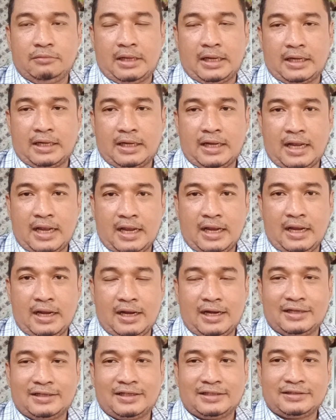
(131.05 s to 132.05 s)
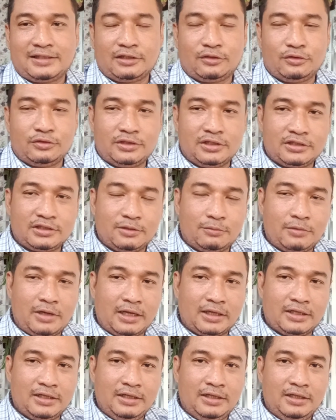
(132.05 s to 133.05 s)
maka ada satu sistem
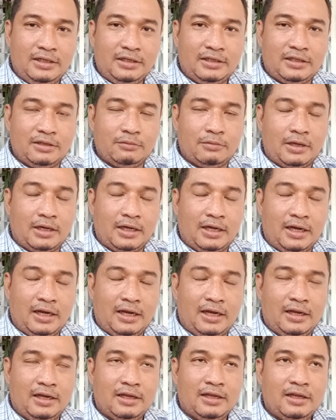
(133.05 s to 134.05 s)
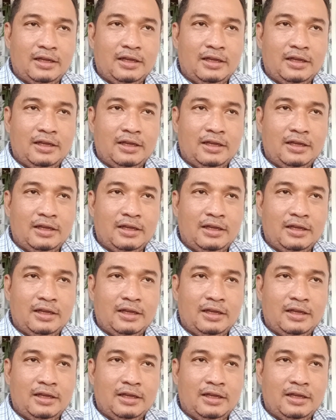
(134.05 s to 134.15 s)
lagi di mana